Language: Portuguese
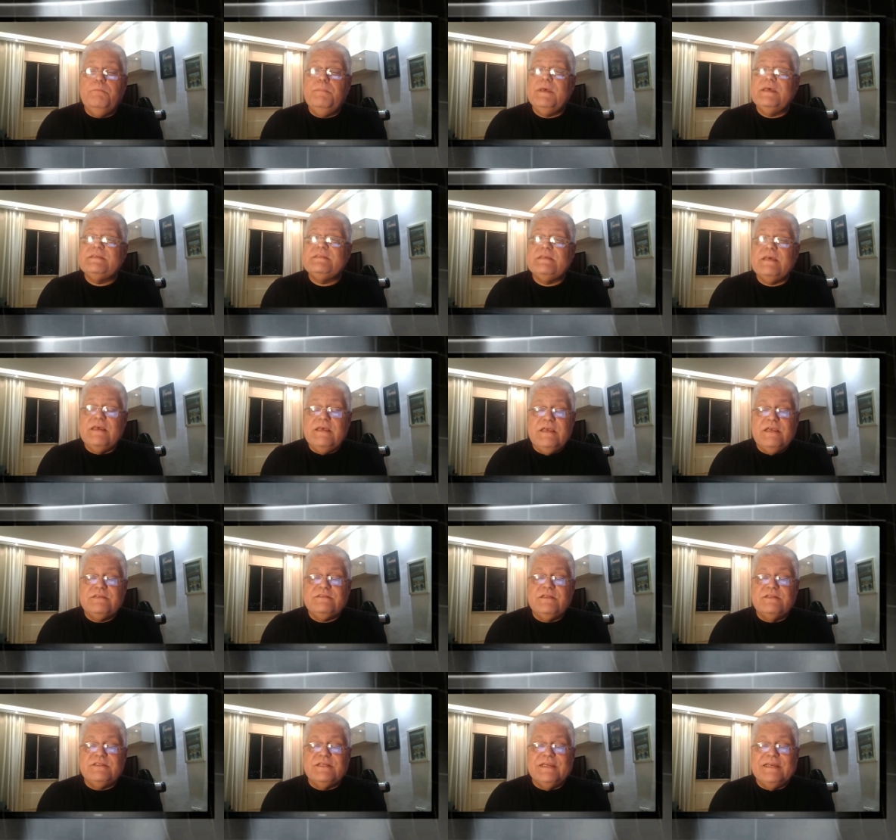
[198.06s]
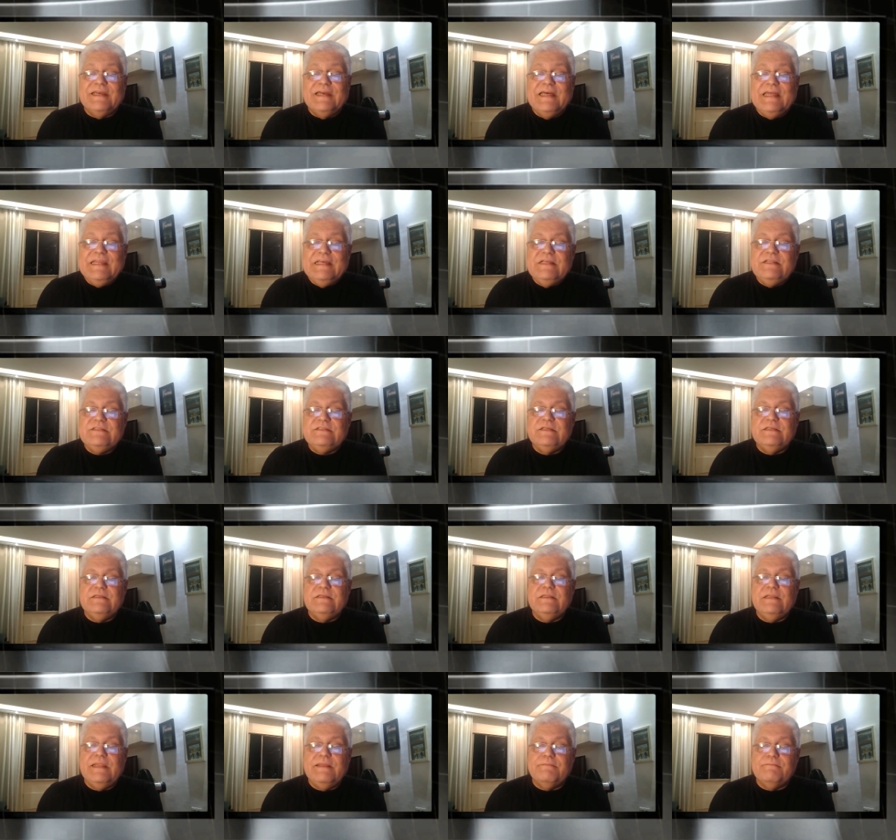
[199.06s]
peça esta de
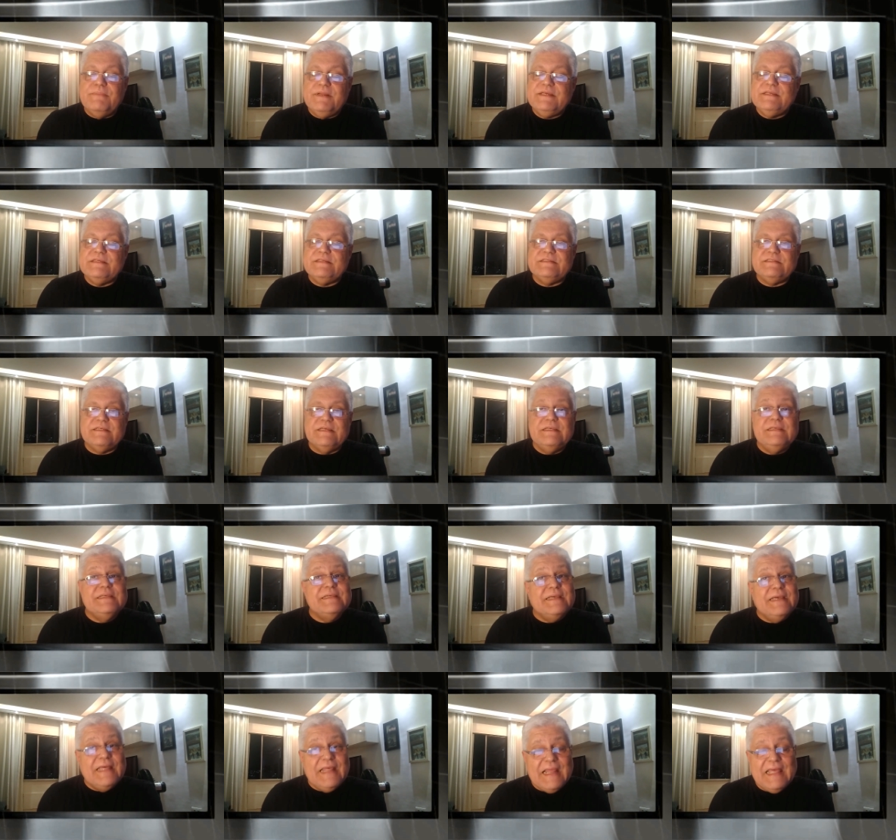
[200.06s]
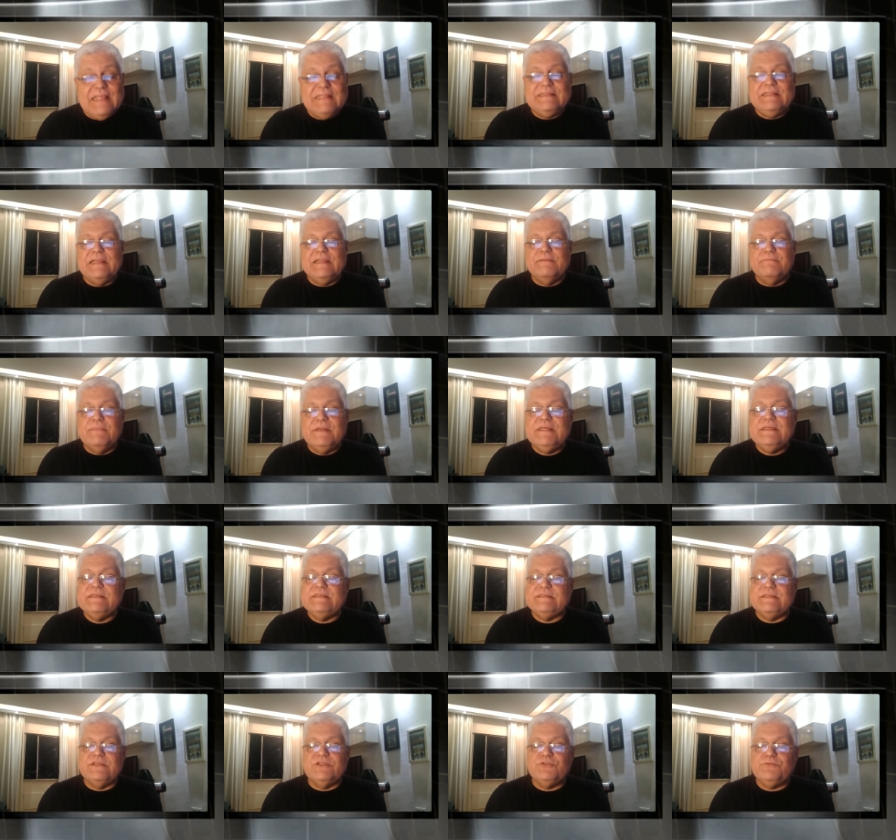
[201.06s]
grande lembrança e grata
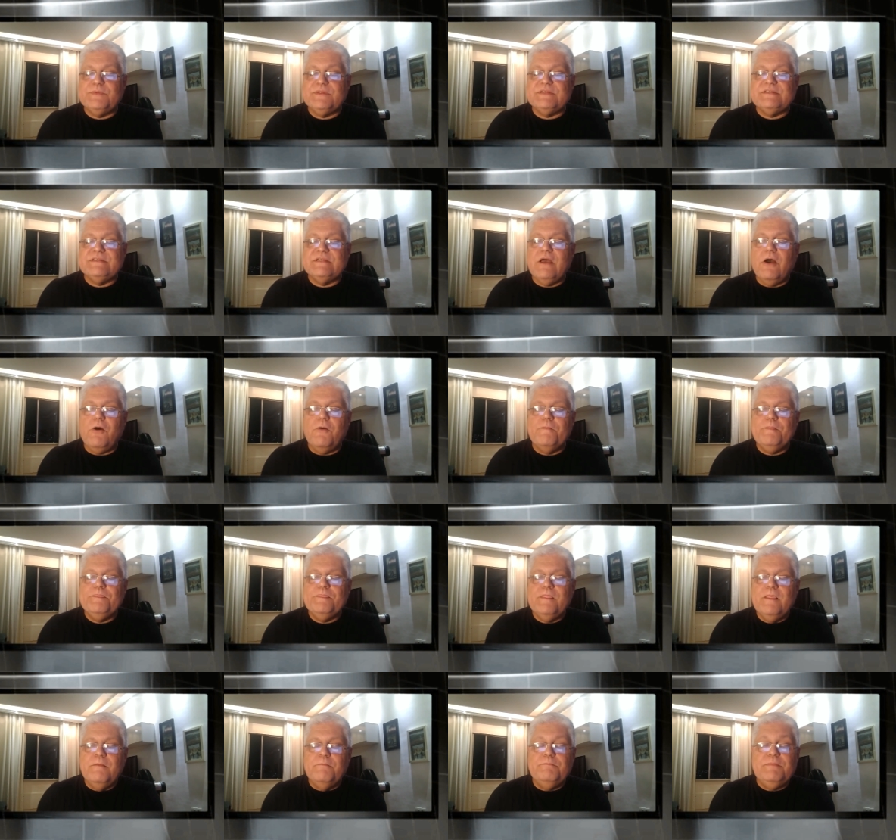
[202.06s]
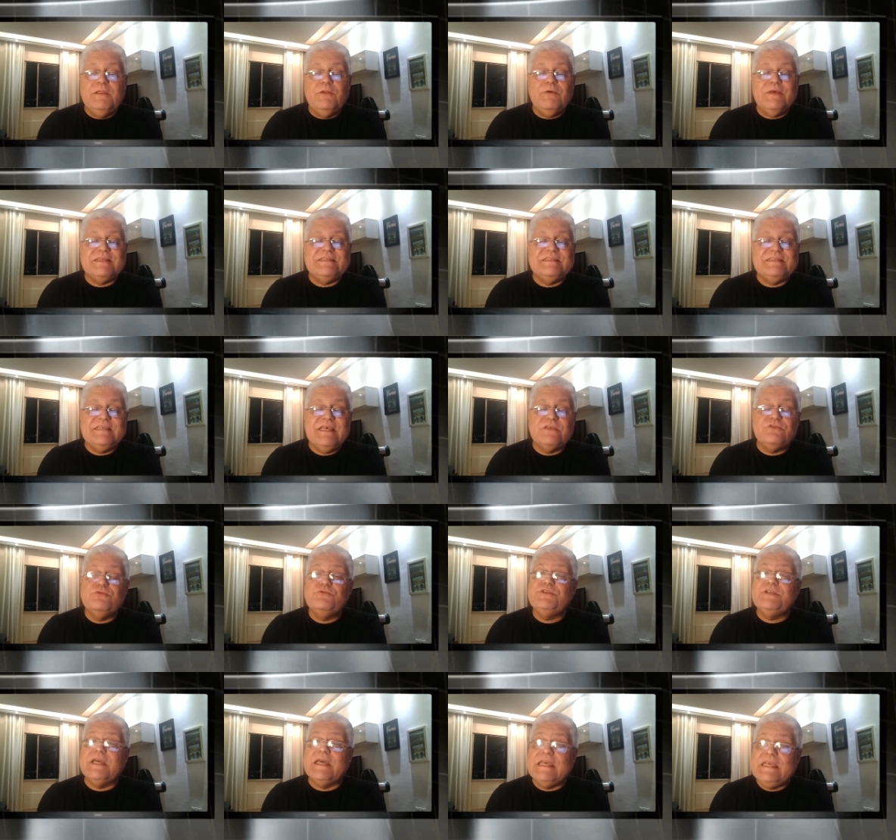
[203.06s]
lembrança em especial pelo
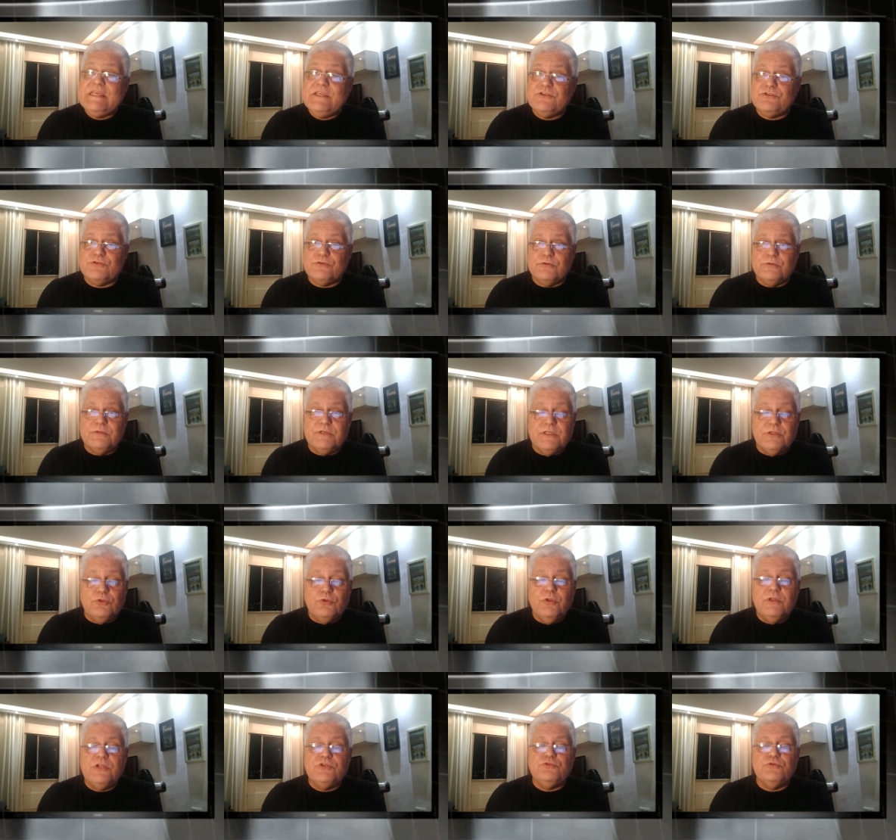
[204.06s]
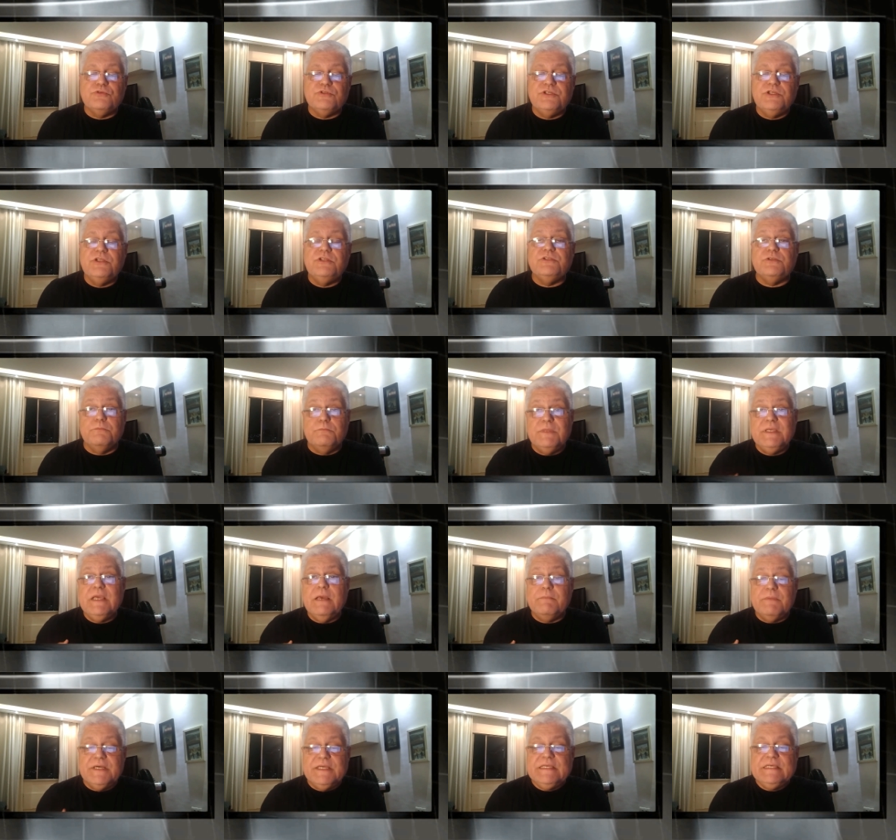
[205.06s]
acesso de riso que Dona Judite,
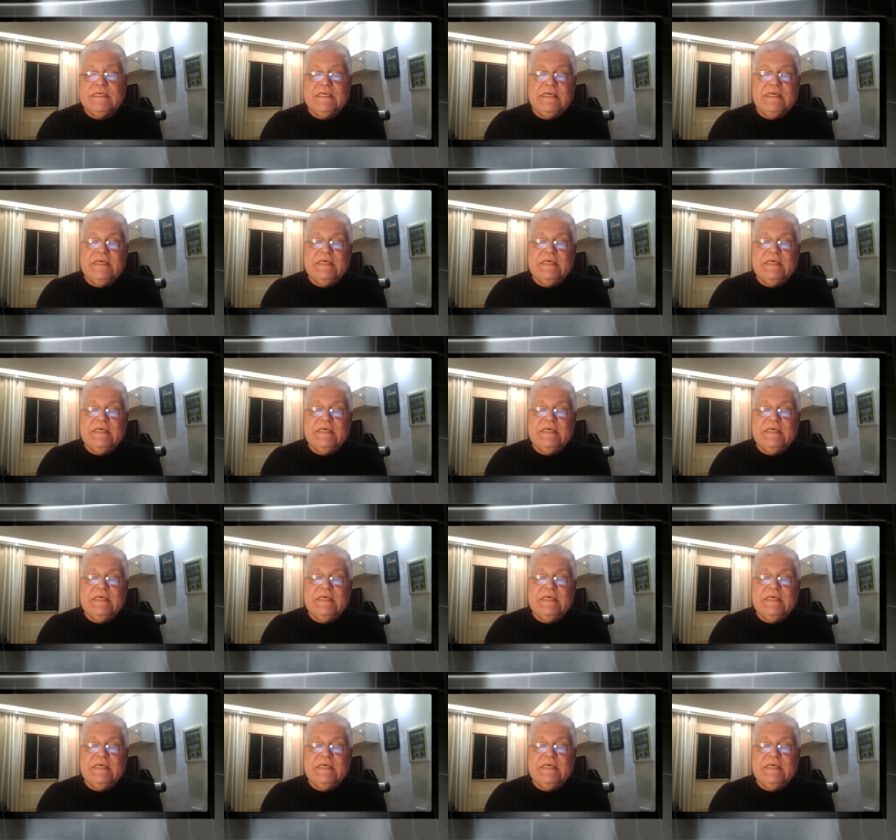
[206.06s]
minha mãe,